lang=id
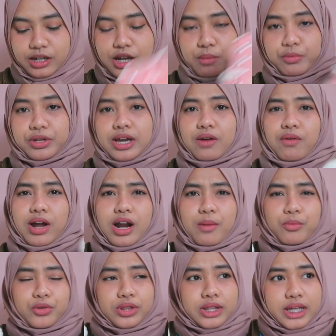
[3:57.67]
dia punya yang warna
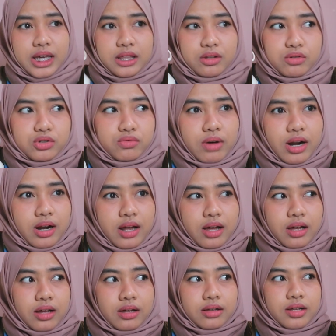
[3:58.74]
putih terus
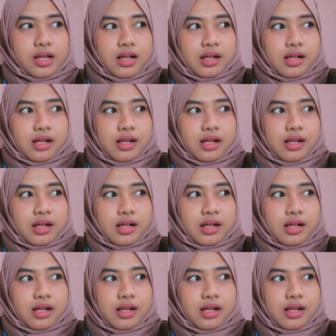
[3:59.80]
warna